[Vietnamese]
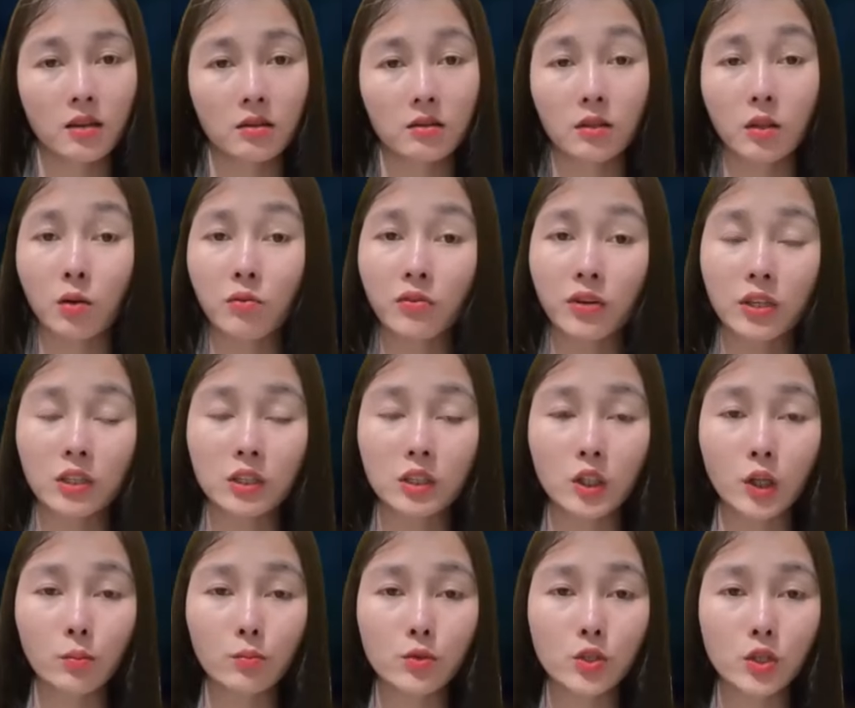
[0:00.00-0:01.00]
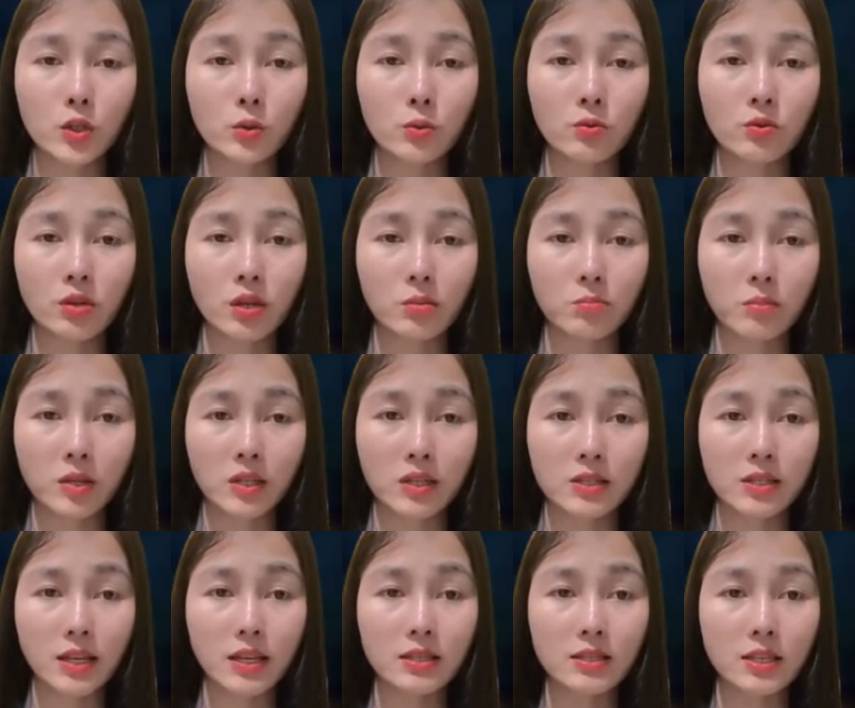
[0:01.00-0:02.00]
Thông vẫn không chịu nhận mình
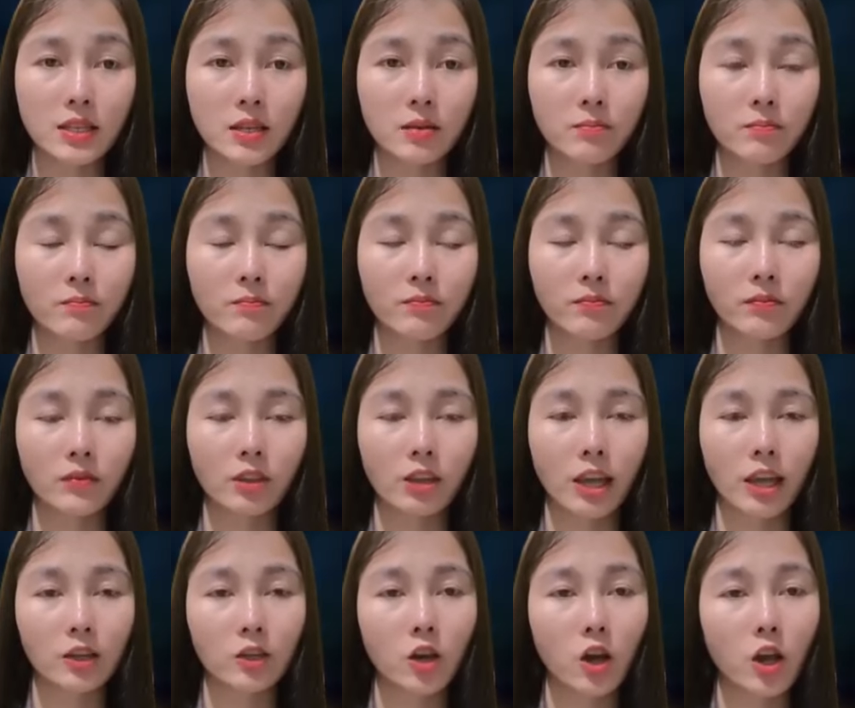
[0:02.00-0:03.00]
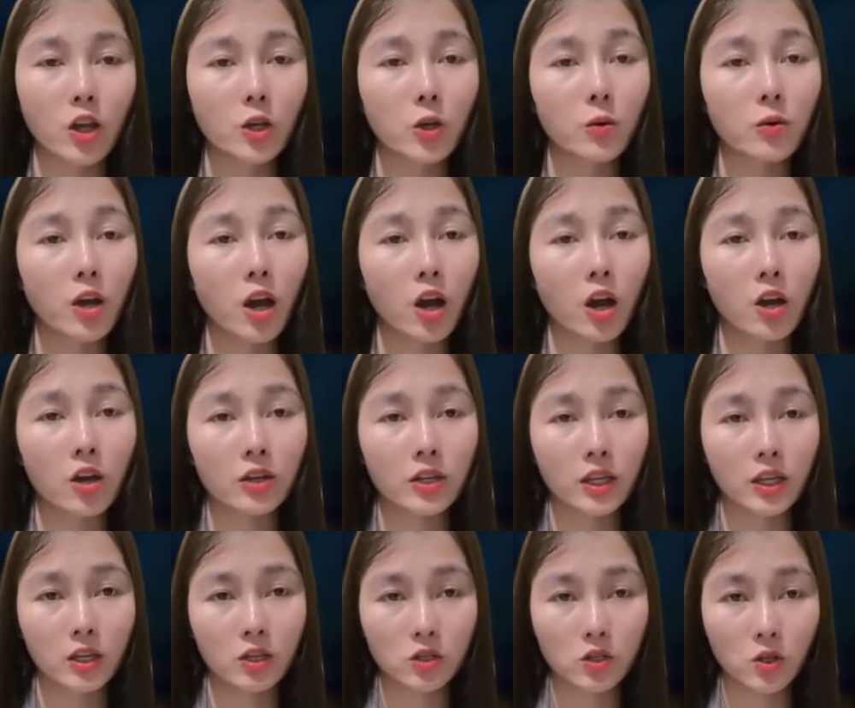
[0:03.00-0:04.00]
say xỉn. Anh nói câu đó
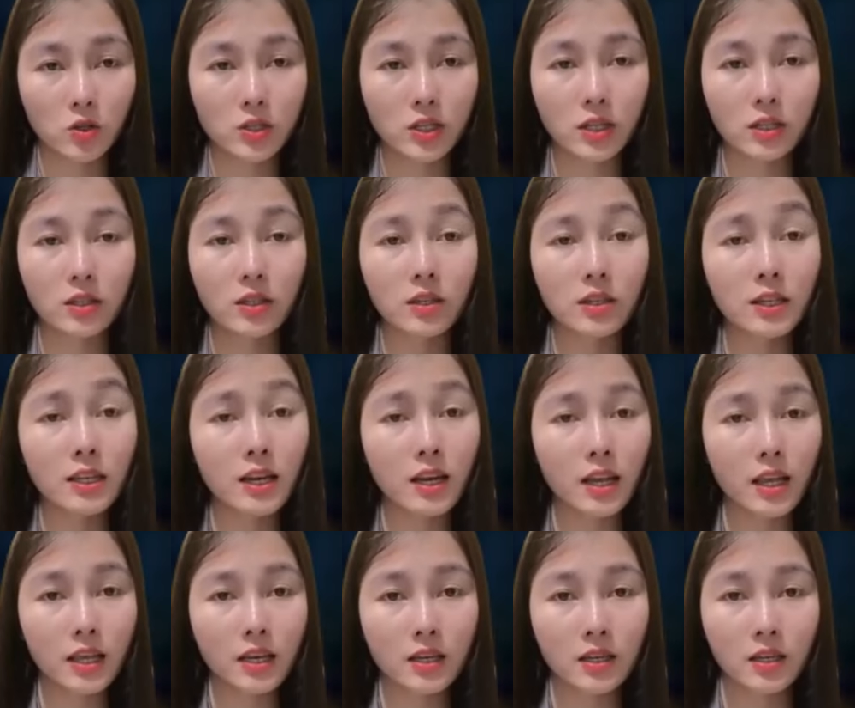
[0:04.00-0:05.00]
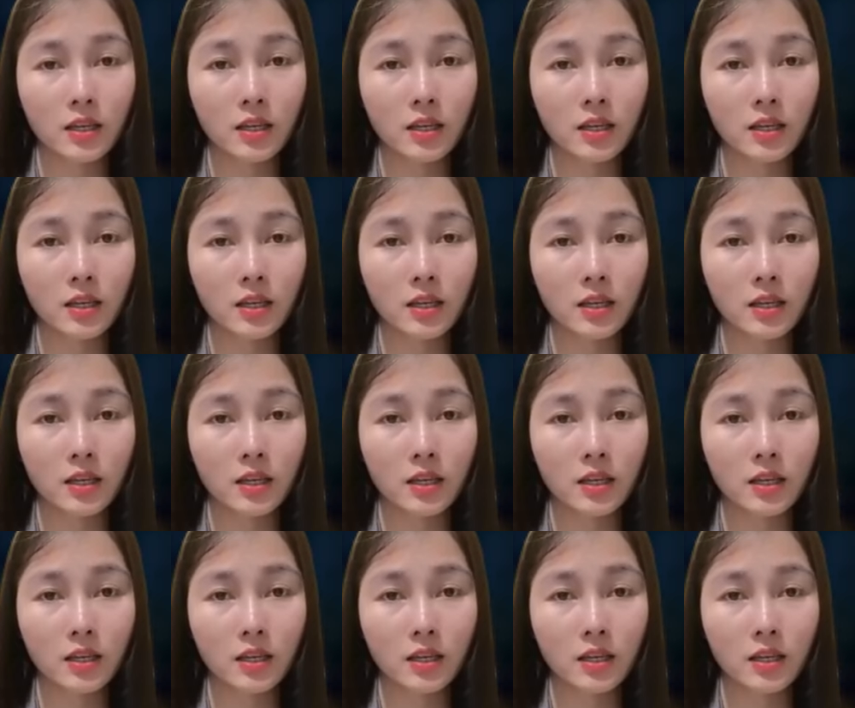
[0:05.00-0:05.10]
khiến cho Trinh tức điên lên.